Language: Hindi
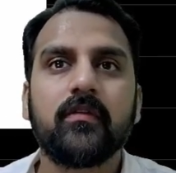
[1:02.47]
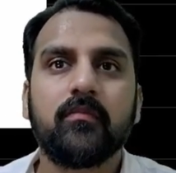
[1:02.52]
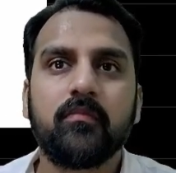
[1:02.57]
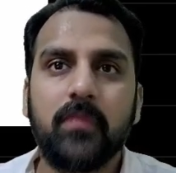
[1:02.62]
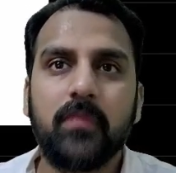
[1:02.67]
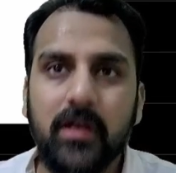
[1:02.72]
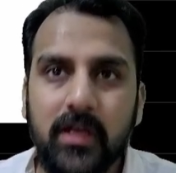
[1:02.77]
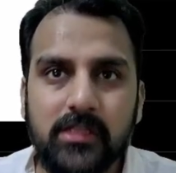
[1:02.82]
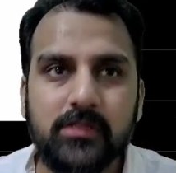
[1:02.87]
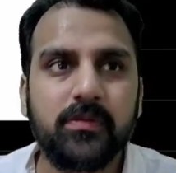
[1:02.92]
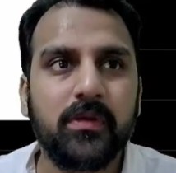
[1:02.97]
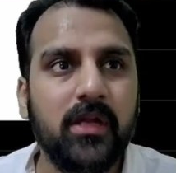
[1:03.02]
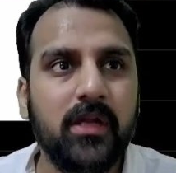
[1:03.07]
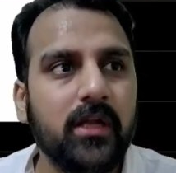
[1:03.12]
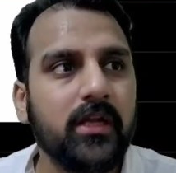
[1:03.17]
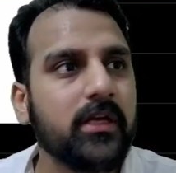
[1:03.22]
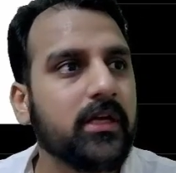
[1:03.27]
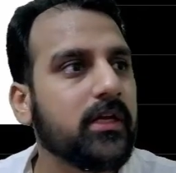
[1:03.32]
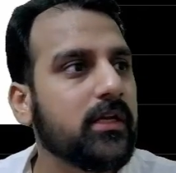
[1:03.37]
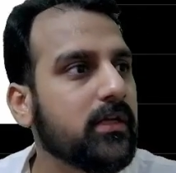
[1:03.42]
बिल्डिंग्स
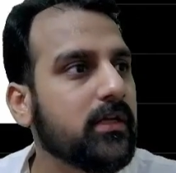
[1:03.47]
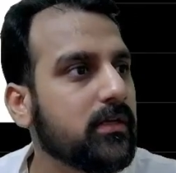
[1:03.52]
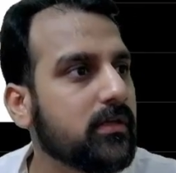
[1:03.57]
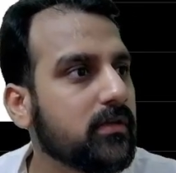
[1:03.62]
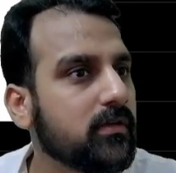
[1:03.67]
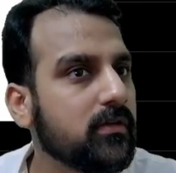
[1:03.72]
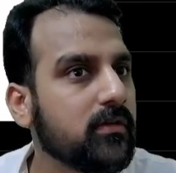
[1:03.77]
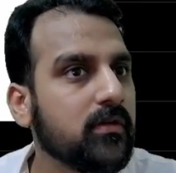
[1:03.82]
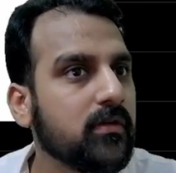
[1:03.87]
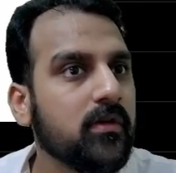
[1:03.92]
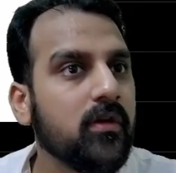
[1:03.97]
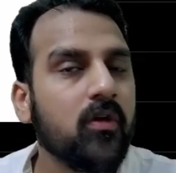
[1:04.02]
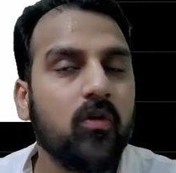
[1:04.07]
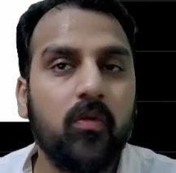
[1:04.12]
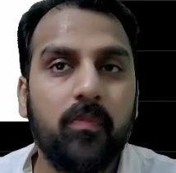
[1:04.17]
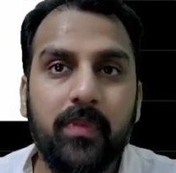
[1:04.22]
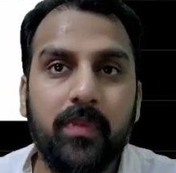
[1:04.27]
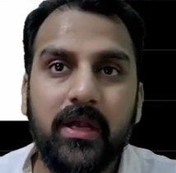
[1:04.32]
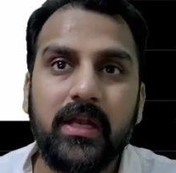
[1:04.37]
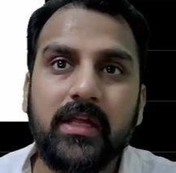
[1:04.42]
बनाने के लिए वो
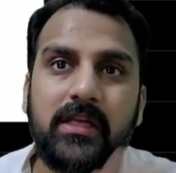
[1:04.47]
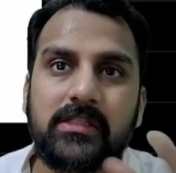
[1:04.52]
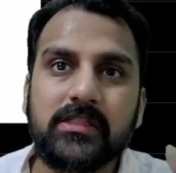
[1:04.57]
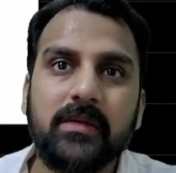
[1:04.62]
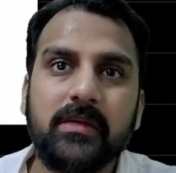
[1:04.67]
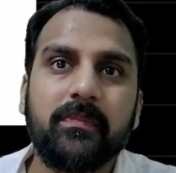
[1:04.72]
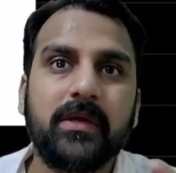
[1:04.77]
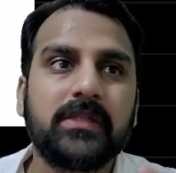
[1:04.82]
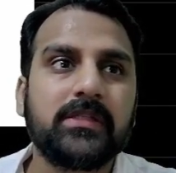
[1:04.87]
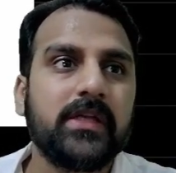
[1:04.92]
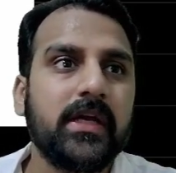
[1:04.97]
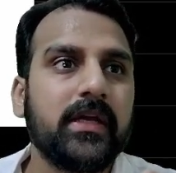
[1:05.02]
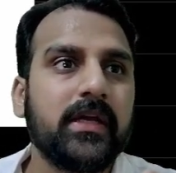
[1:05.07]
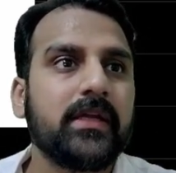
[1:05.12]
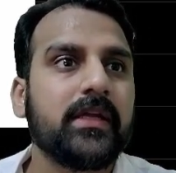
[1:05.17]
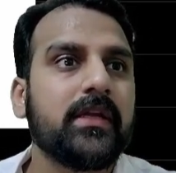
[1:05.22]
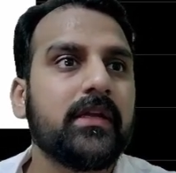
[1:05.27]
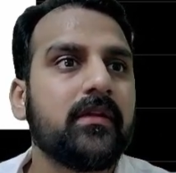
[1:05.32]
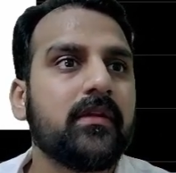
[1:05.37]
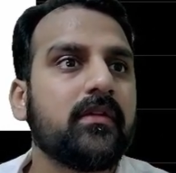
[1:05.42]
बिल्डिंग्स जब बन
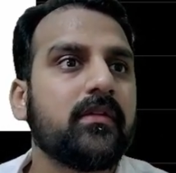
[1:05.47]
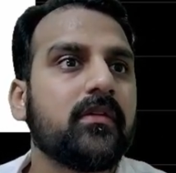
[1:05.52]
जाएगी